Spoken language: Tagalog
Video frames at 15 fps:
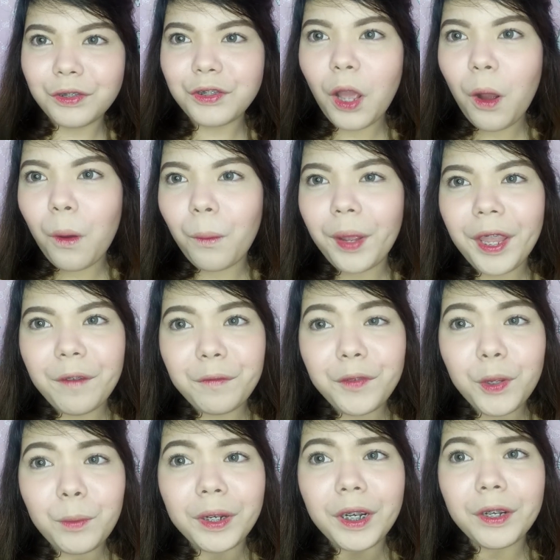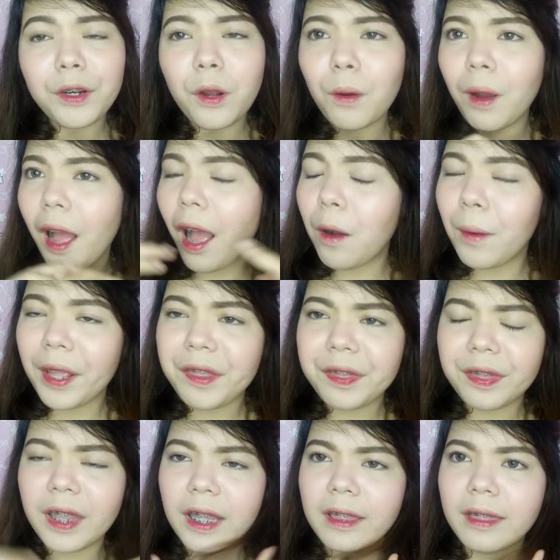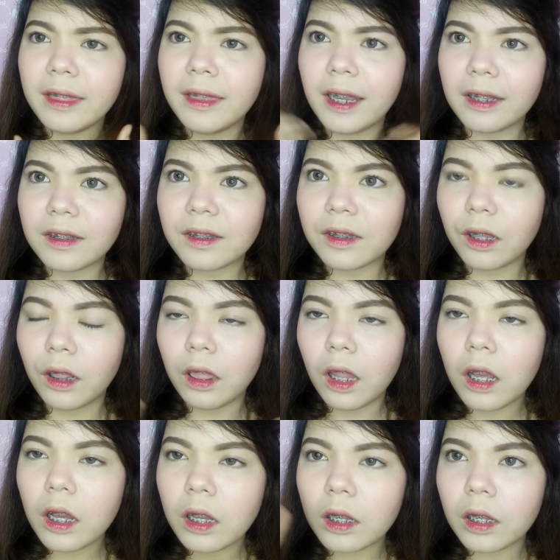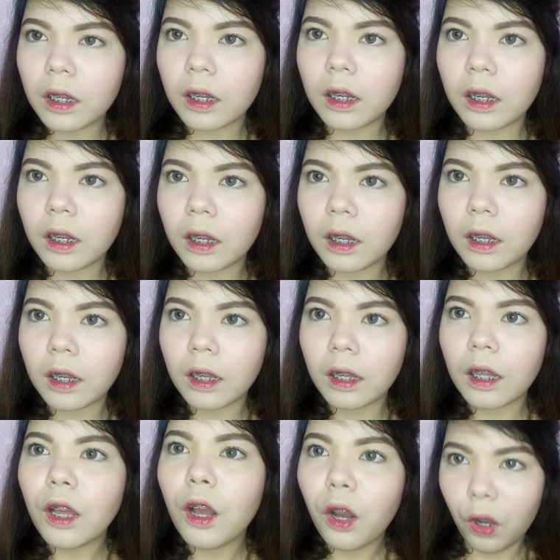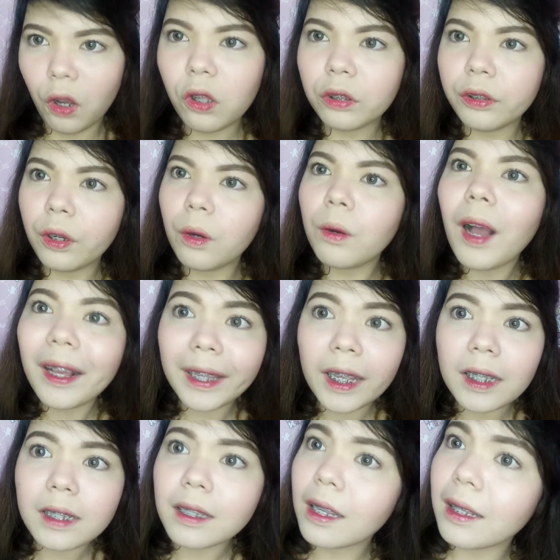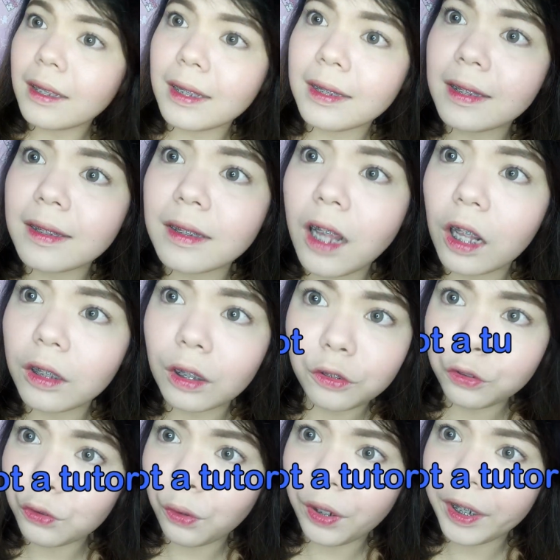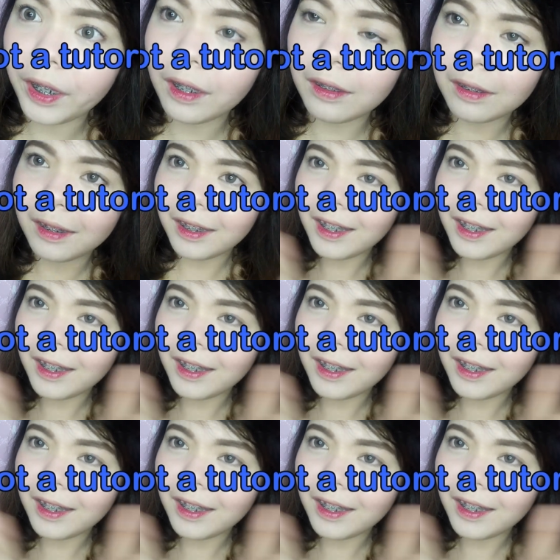So, if you wanna know how I did this look, although again, this is not a tutorial,